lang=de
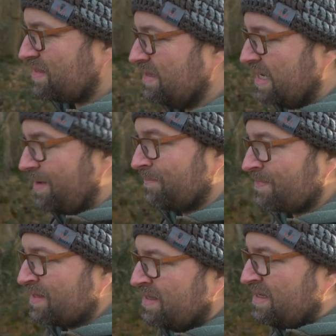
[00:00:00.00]
Naja,
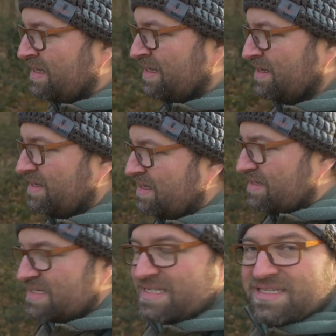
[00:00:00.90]

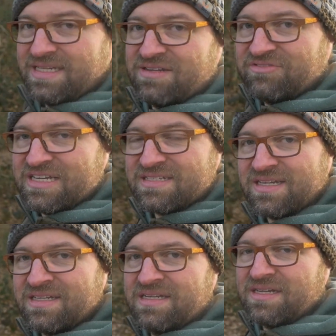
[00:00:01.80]
es hat sich jedenfalls
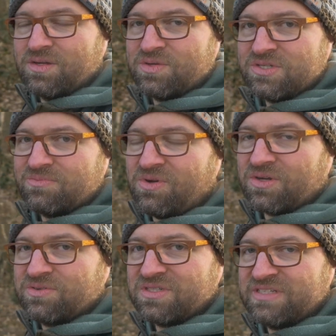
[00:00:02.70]
dann gelohnt, heute
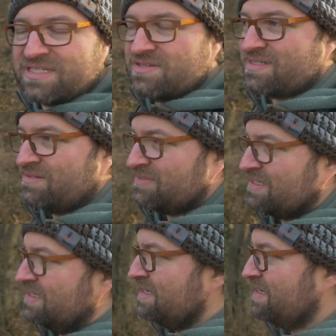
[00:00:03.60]
Morgen unterwegs zu sein,
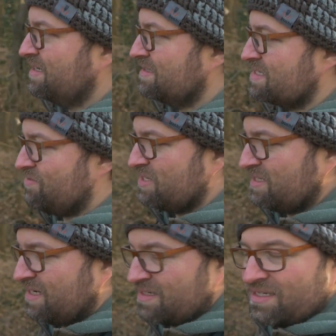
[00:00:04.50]
weil das wollte
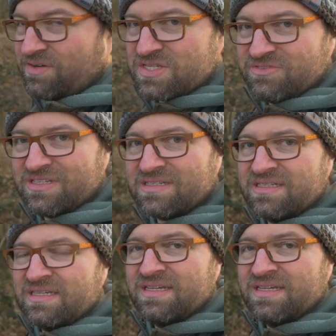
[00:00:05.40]
ich ja eigentlich rausfinden.